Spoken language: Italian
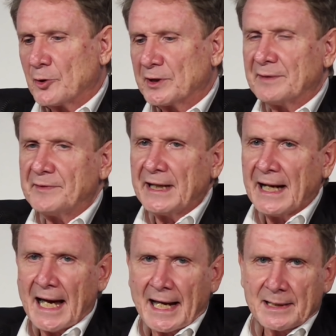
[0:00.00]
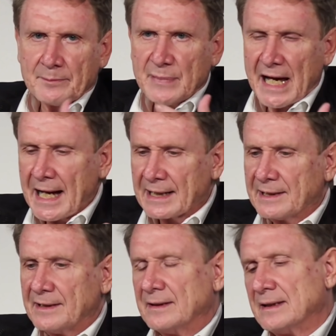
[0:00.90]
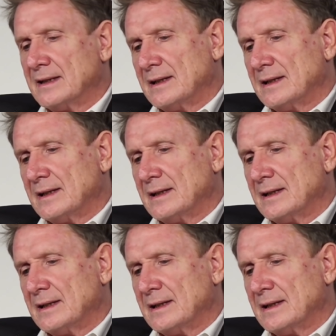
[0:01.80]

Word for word: nordafricane, bianchi,